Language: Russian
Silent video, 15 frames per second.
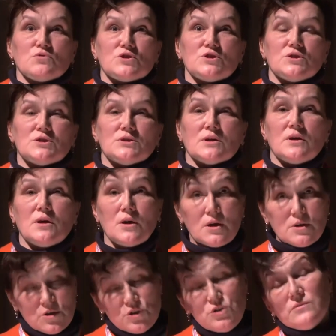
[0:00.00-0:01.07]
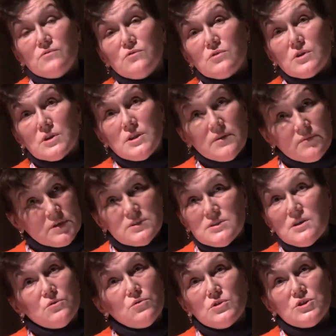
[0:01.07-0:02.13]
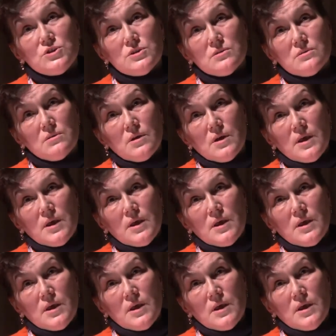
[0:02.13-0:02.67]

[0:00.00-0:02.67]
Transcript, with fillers: учиться? Ничего, говорит, давай заочно.